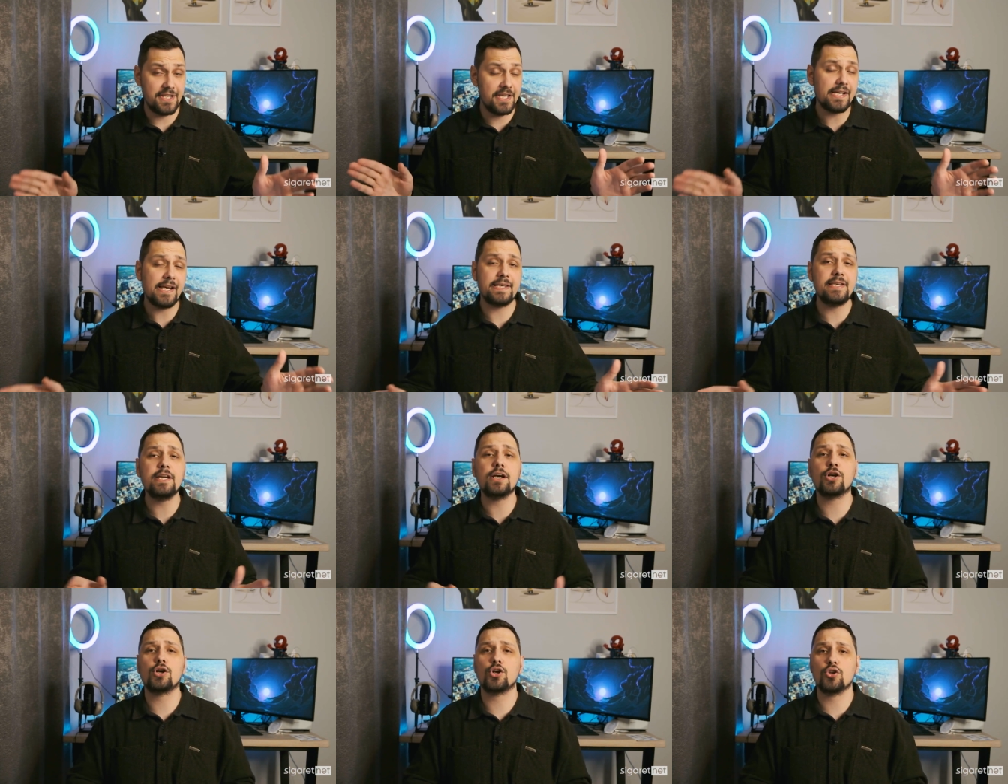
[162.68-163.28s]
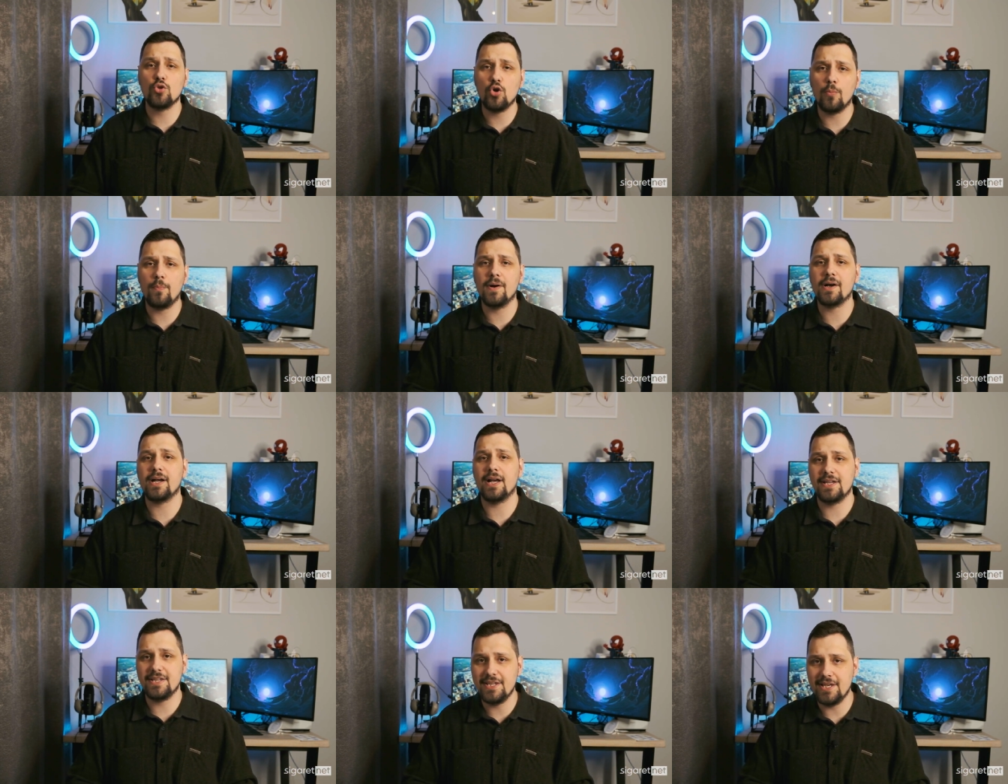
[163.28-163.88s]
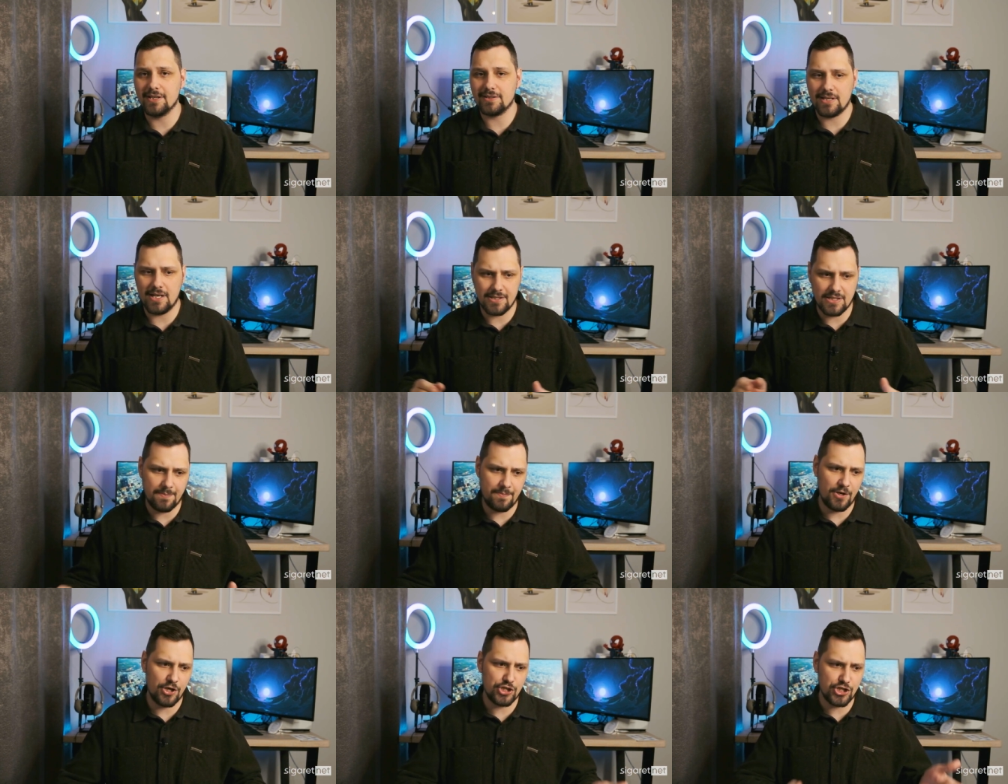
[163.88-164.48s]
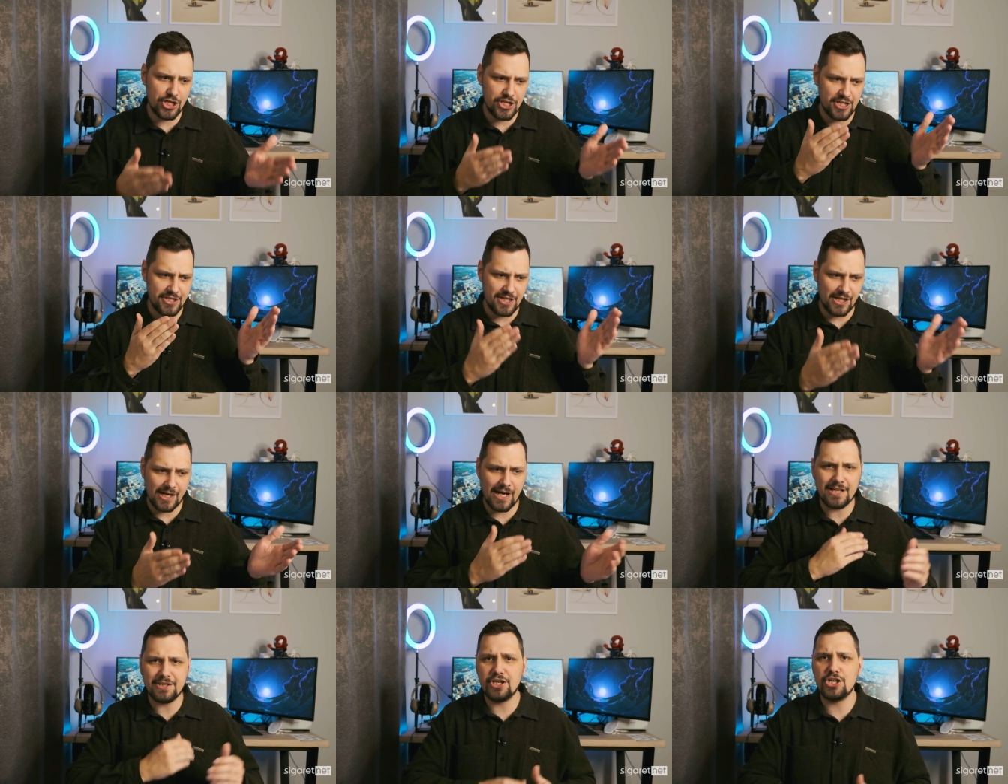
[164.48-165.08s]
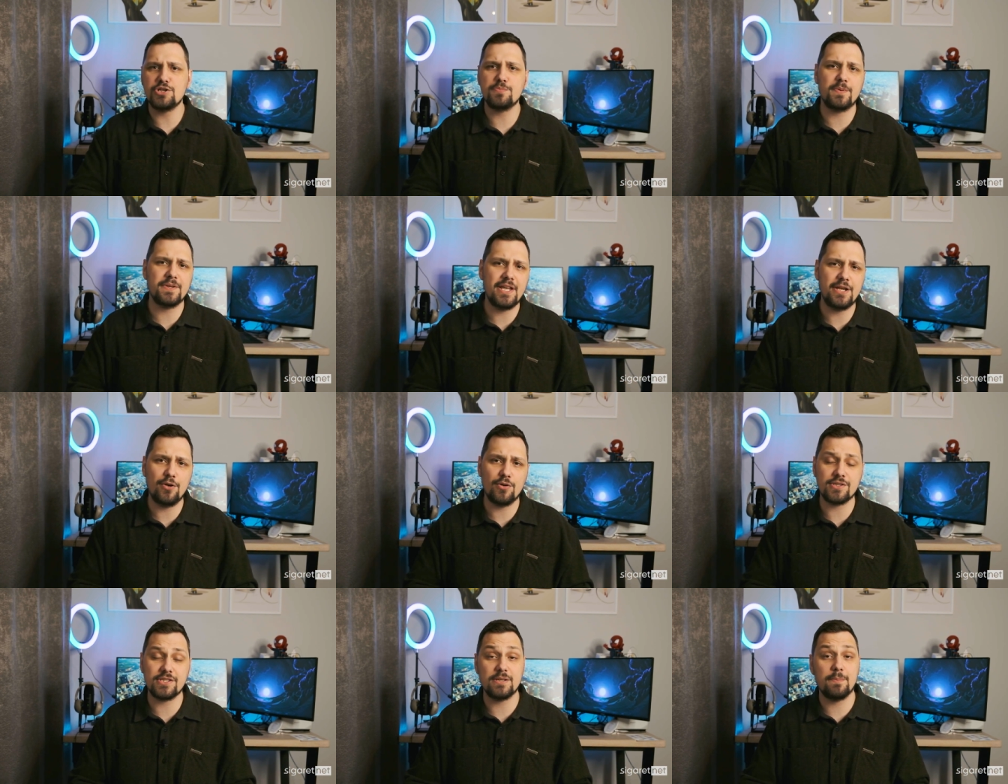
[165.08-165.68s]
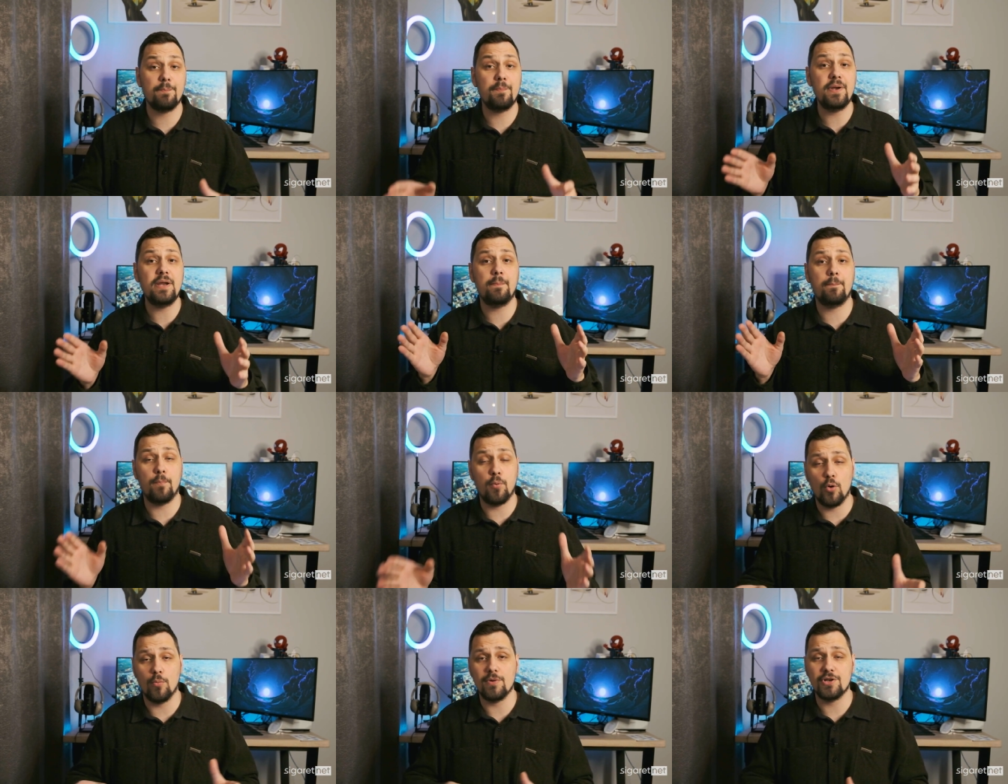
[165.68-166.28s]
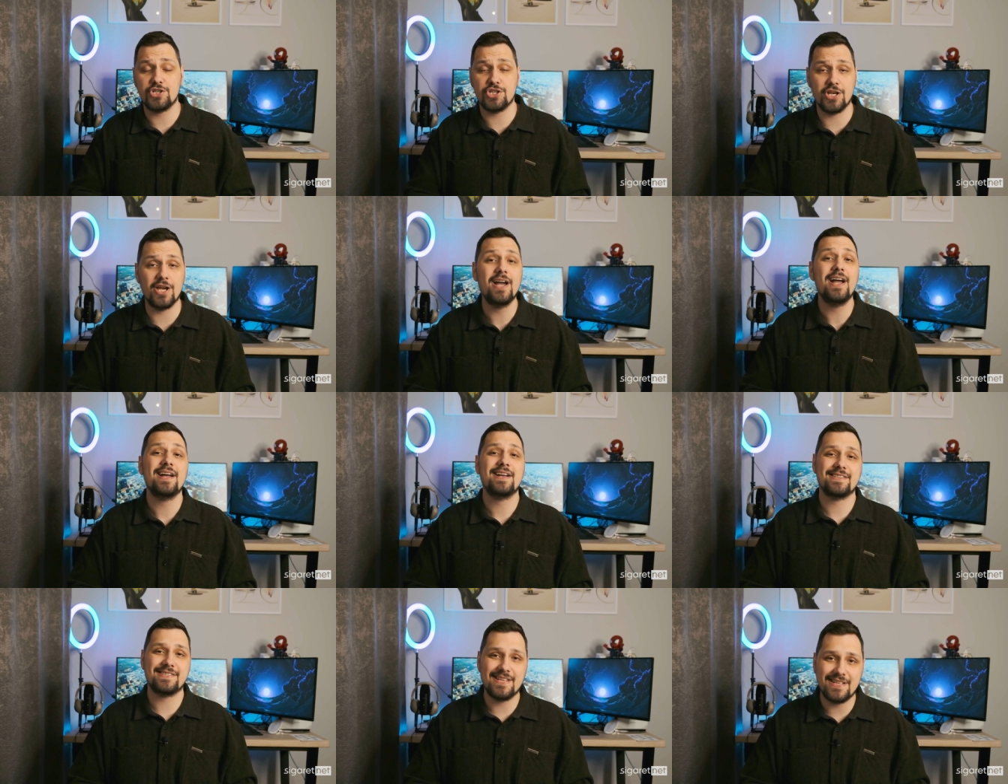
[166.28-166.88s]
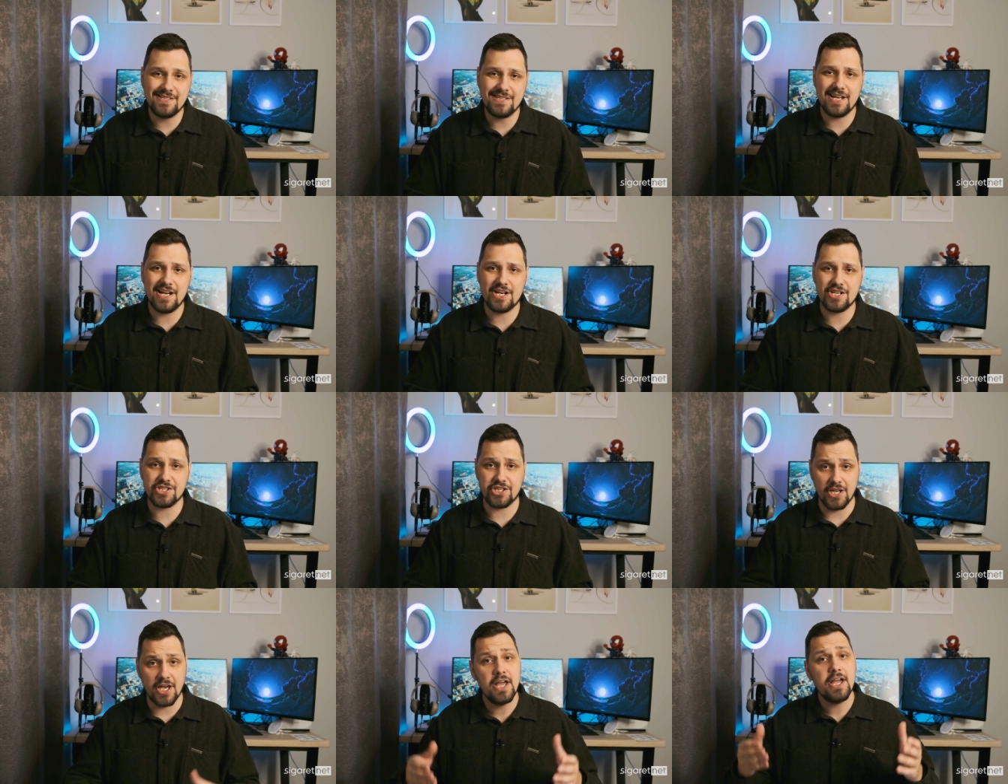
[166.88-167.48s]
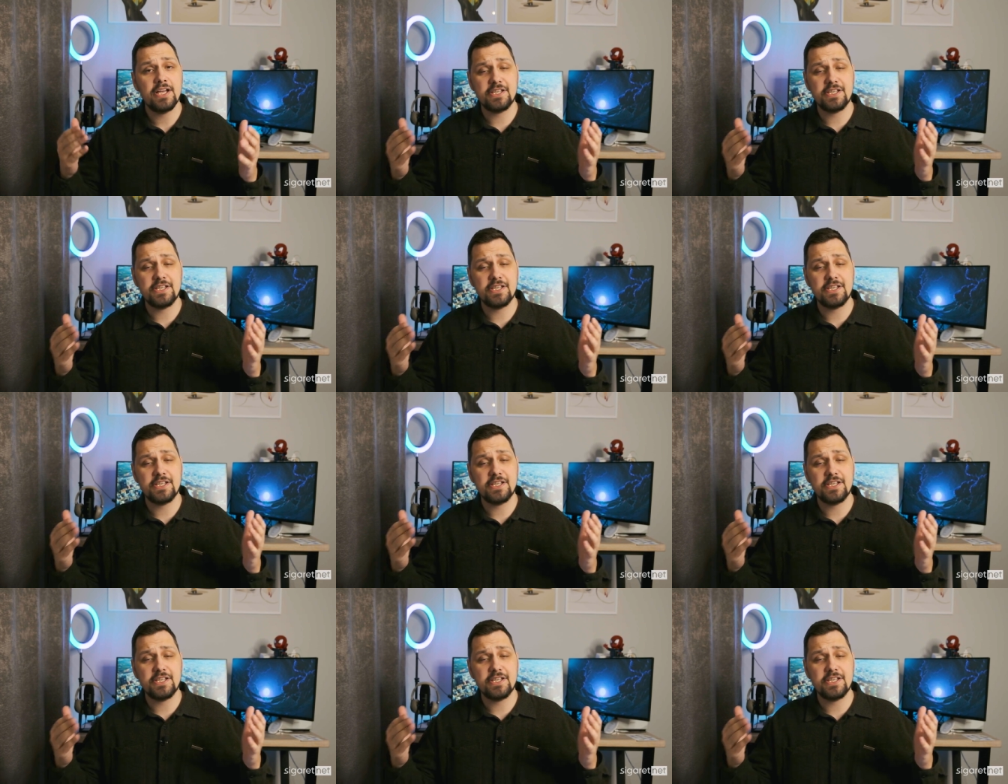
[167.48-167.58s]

никаких кнопок нет, а напряжение на картридж подается при помощи затяжки.